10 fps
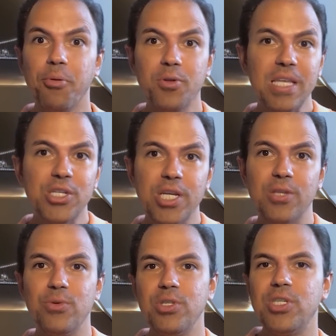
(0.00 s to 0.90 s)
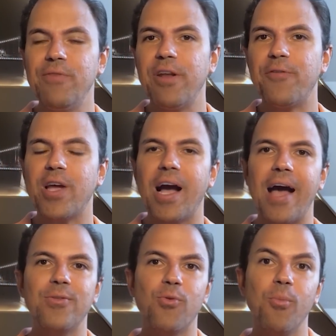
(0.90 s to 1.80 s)
protegido,
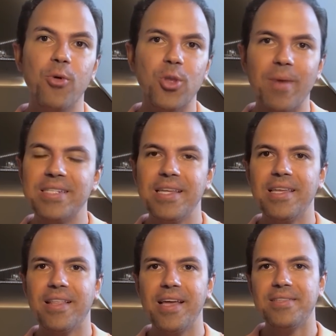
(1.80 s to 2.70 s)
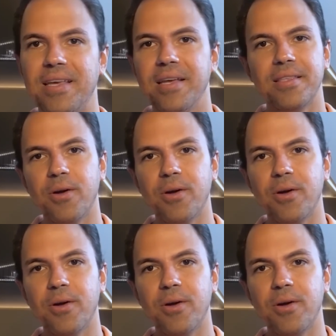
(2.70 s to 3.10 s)
diversificado, com muito mais liquidez.